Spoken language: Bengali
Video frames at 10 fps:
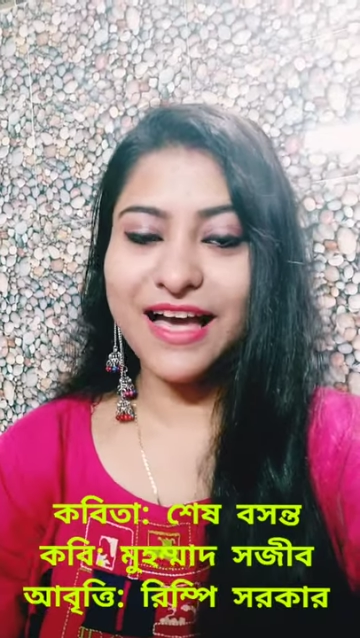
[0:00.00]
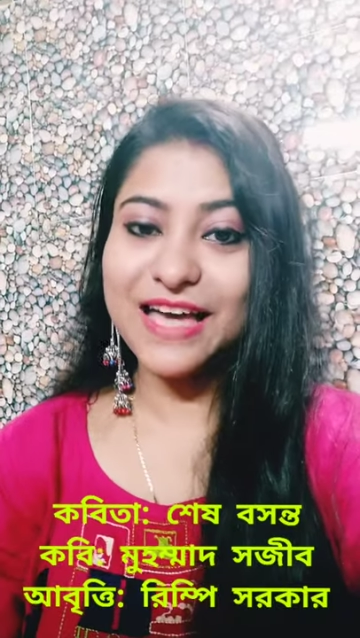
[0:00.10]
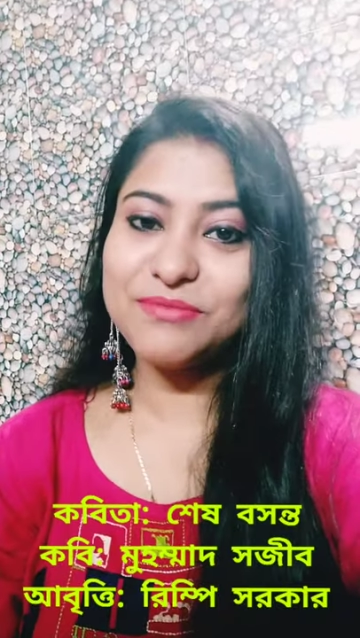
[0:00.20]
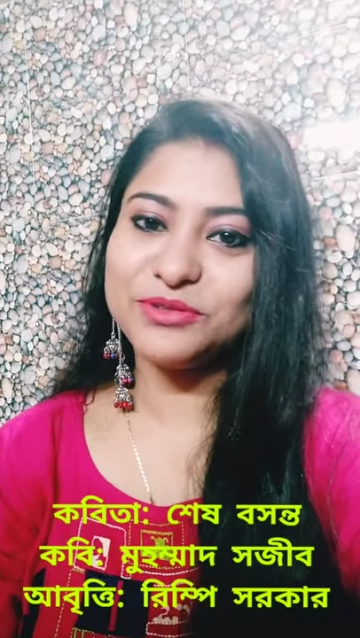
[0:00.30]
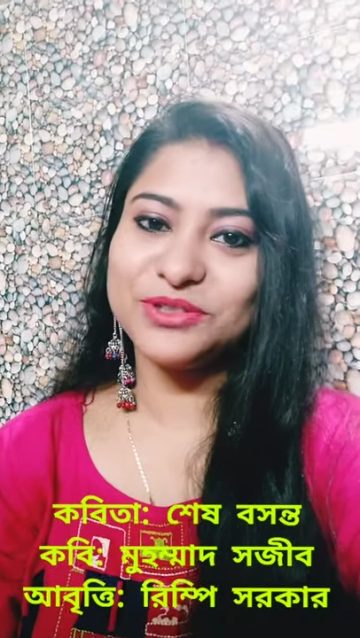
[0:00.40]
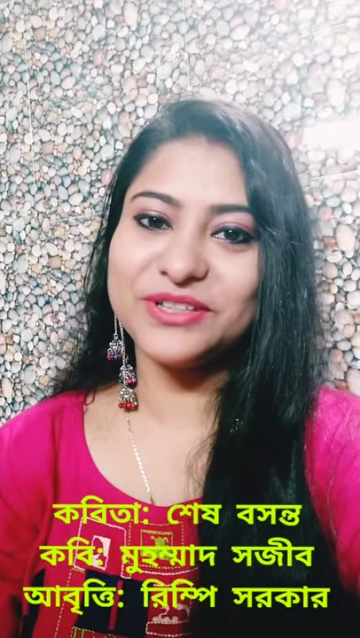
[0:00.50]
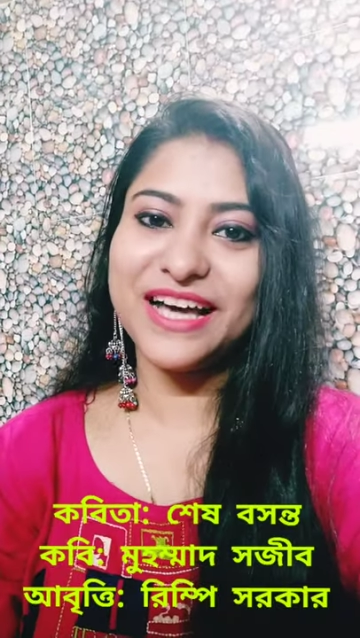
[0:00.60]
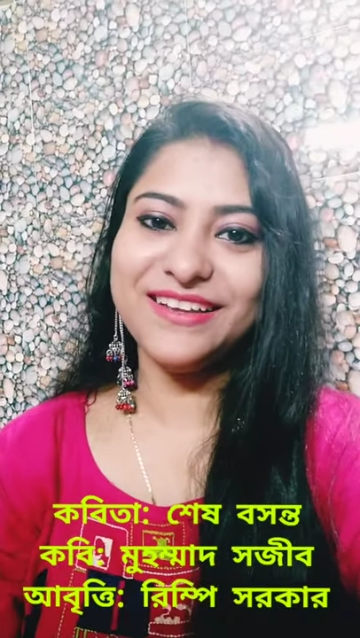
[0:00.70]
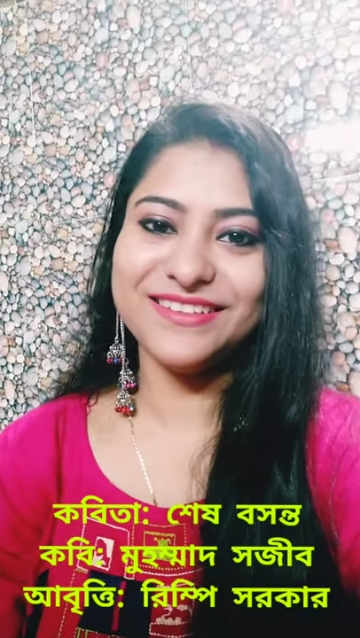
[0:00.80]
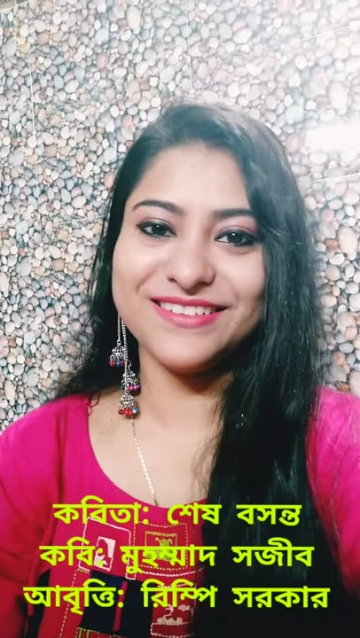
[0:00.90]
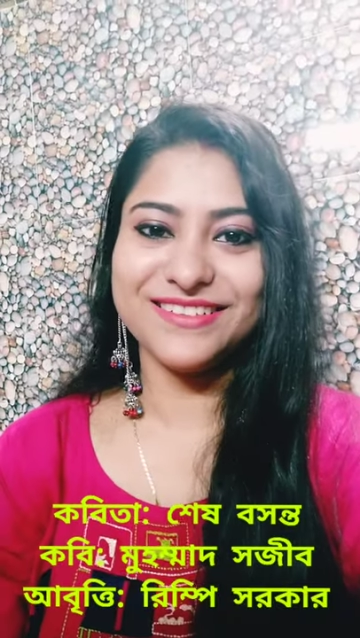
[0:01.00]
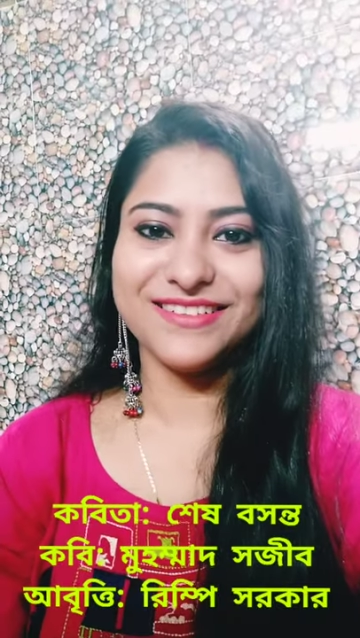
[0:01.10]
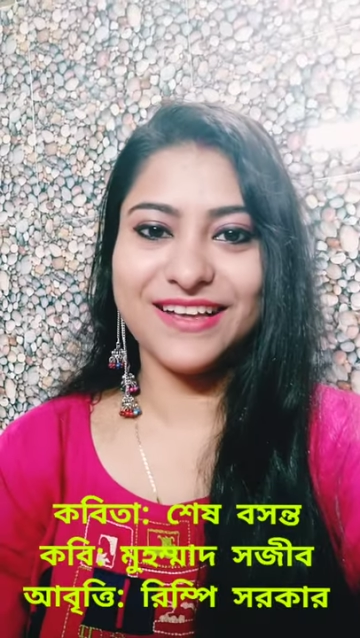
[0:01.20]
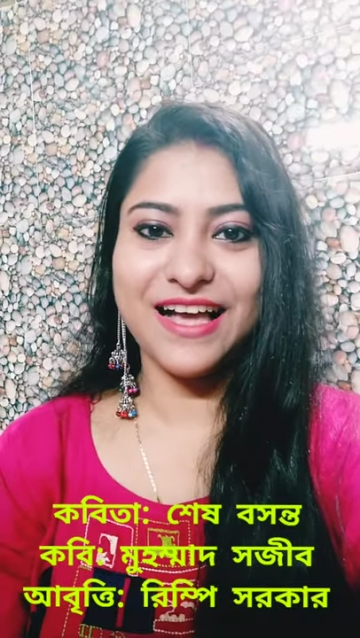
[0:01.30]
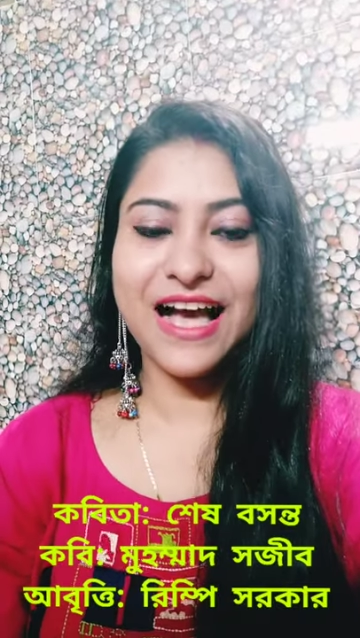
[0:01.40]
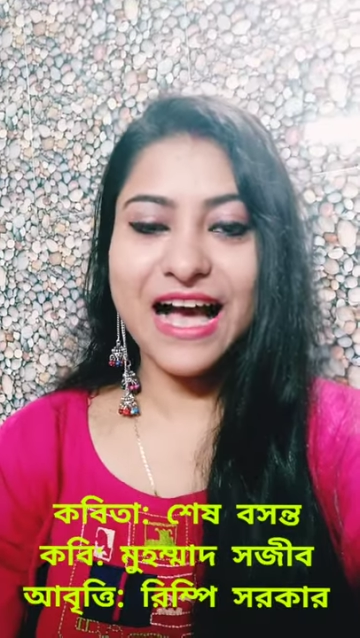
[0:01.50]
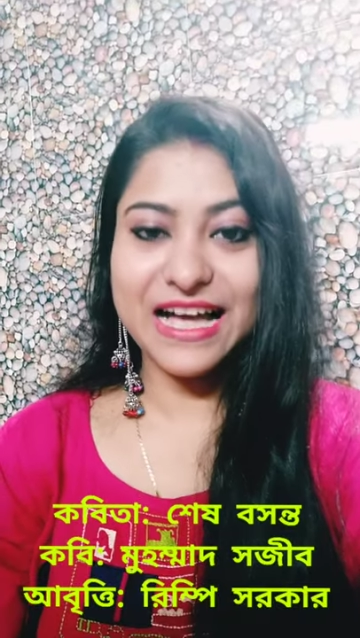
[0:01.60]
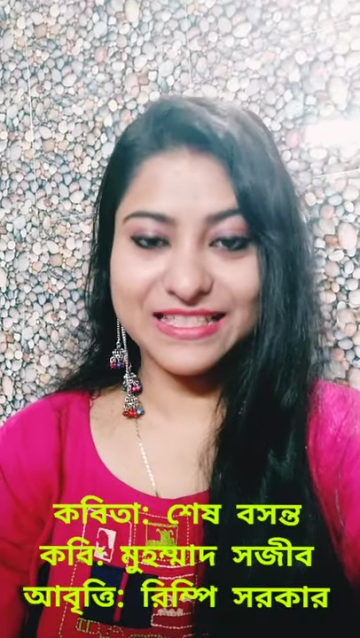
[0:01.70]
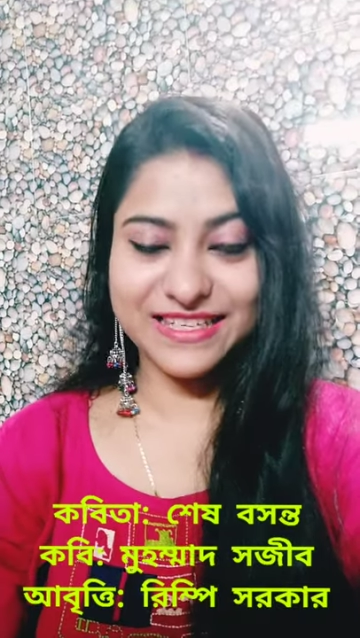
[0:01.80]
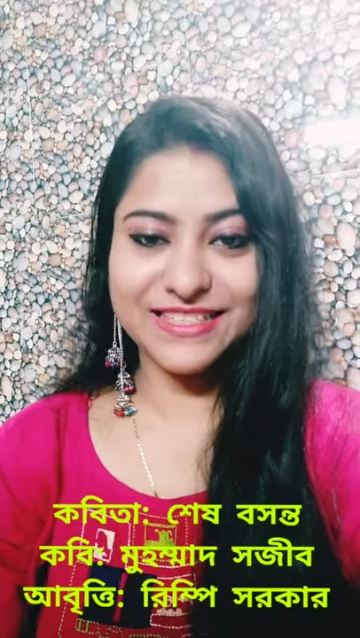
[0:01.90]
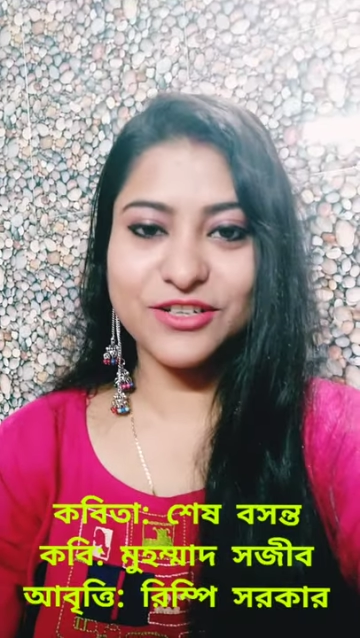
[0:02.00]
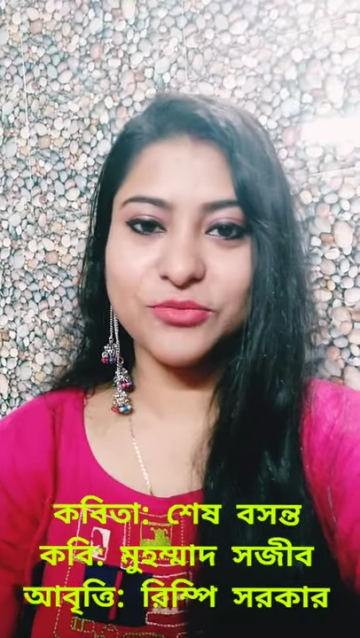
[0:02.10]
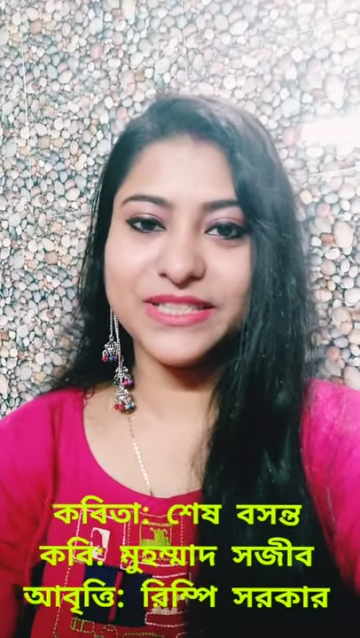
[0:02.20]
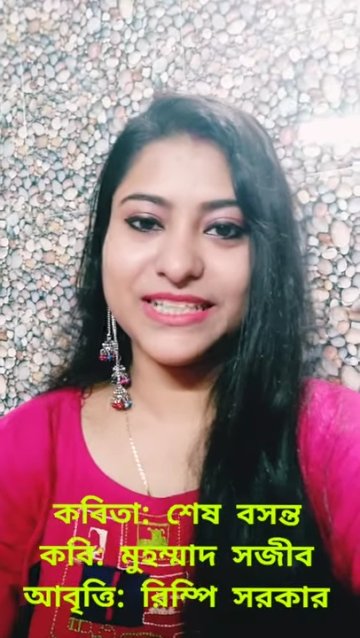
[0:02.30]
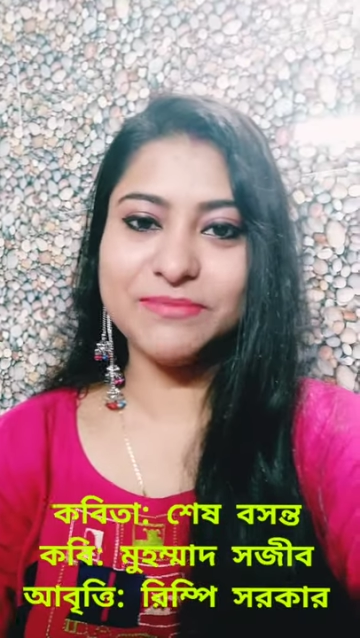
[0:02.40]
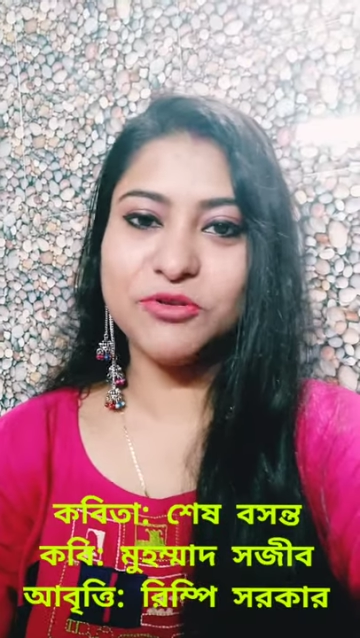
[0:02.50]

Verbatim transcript: হাই বন্ধুরা আজকে যে কবিতাটি